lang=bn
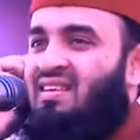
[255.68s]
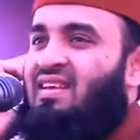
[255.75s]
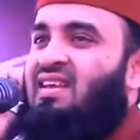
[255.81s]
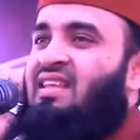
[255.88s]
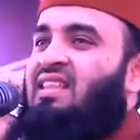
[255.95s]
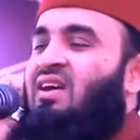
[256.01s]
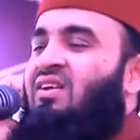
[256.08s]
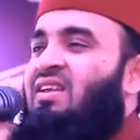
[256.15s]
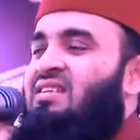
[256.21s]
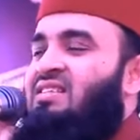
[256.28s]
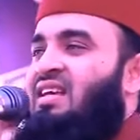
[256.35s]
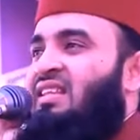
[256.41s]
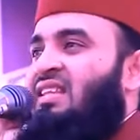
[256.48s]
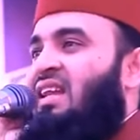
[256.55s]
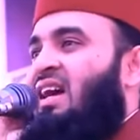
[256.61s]
তাহলে
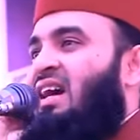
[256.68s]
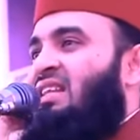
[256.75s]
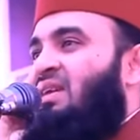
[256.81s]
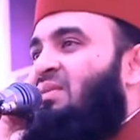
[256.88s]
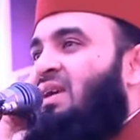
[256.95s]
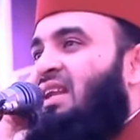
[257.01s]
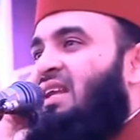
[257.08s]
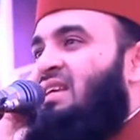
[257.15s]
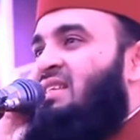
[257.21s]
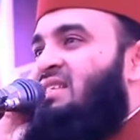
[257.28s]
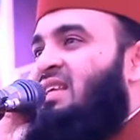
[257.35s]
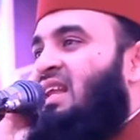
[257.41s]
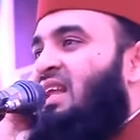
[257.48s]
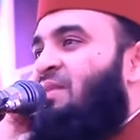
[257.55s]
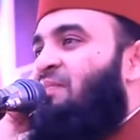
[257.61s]
সাইদানা আদম
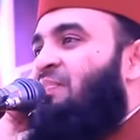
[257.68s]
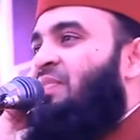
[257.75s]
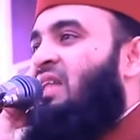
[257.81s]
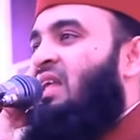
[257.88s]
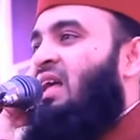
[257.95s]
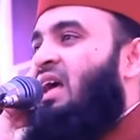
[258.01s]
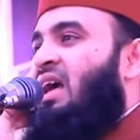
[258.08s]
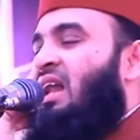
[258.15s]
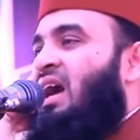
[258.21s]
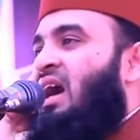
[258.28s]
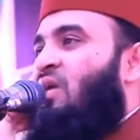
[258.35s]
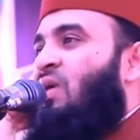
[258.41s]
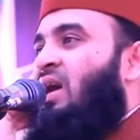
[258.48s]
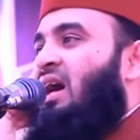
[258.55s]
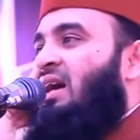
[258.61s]
আলহিসাম আর
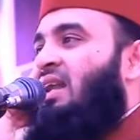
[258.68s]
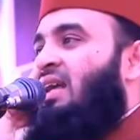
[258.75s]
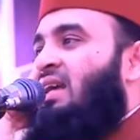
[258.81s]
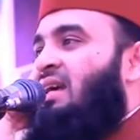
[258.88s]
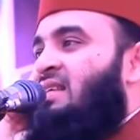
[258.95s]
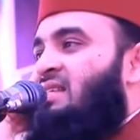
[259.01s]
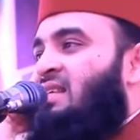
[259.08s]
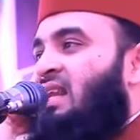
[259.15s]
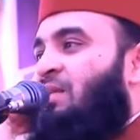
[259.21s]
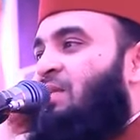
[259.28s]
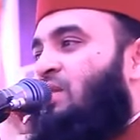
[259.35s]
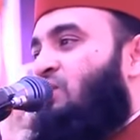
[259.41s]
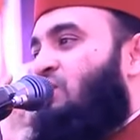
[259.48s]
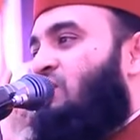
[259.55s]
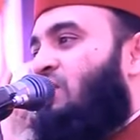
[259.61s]
হাওয়া আলহাম এই
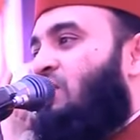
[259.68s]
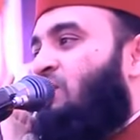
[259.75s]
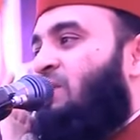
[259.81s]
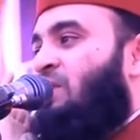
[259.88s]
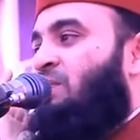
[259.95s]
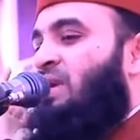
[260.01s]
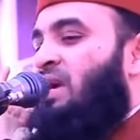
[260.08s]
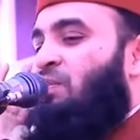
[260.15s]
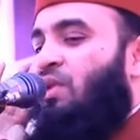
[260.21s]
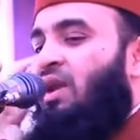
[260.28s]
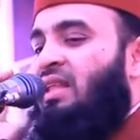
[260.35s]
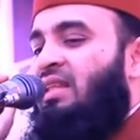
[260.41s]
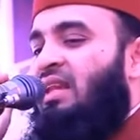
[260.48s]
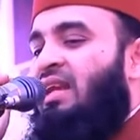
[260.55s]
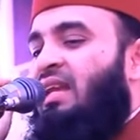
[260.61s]
দুজনের মধ্যে বিয়ে পড়াই
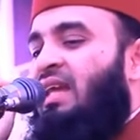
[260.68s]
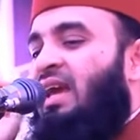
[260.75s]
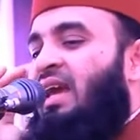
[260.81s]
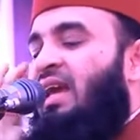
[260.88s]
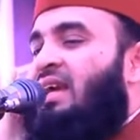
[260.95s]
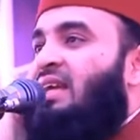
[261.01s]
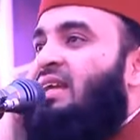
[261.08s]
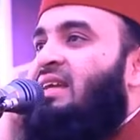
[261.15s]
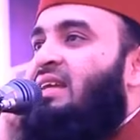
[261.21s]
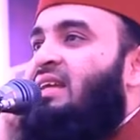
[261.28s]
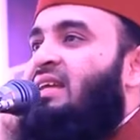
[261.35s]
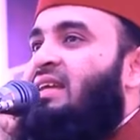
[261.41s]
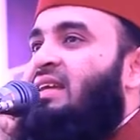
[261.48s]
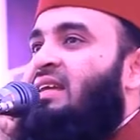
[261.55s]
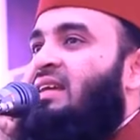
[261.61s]
দিলেন কে
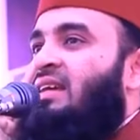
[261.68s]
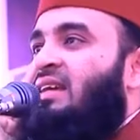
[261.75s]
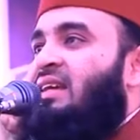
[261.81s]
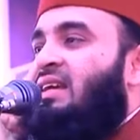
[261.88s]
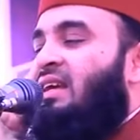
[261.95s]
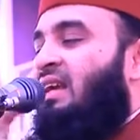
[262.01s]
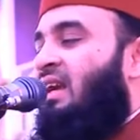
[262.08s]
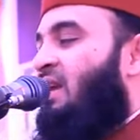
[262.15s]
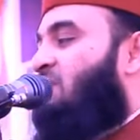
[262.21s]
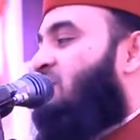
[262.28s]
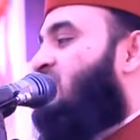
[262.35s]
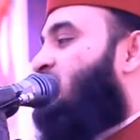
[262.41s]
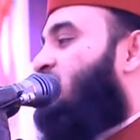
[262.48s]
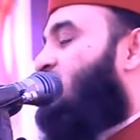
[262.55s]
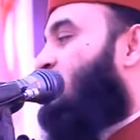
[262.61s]
এই
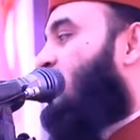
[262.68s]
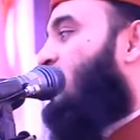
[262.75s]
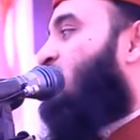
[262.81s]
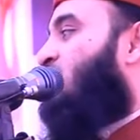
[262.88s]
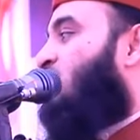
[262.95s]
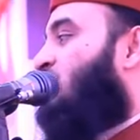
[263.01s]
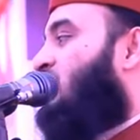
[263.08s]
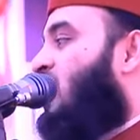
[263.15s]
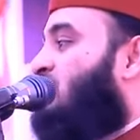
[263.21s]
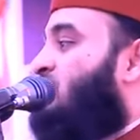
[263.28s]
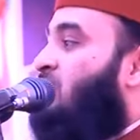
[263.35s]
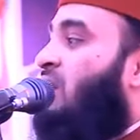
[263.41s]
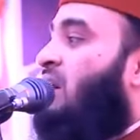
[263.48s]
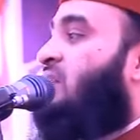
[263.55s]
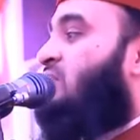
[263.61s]
পৃথিবীর সব নবীরা
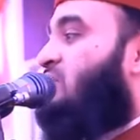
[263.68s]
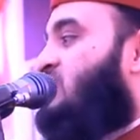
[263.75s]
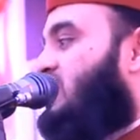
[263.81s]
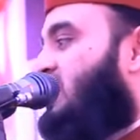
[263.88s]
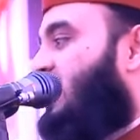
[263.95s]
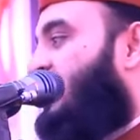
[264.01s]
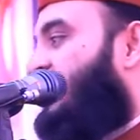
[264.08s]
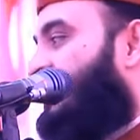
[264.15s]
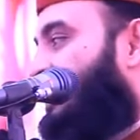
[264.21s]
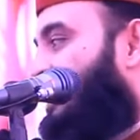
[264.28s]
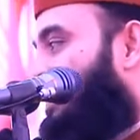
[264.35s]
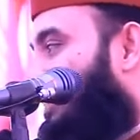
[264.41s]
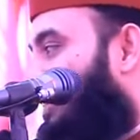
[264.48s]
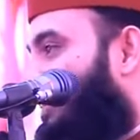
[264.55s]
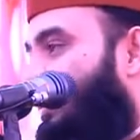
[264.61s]
বিবাহিত ছিলেন
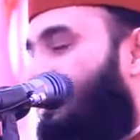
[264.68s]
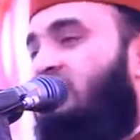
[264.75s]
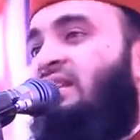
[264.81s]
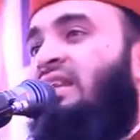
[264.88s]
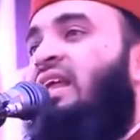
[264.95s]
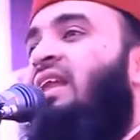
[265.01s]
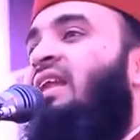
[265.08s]
কি ছিলেন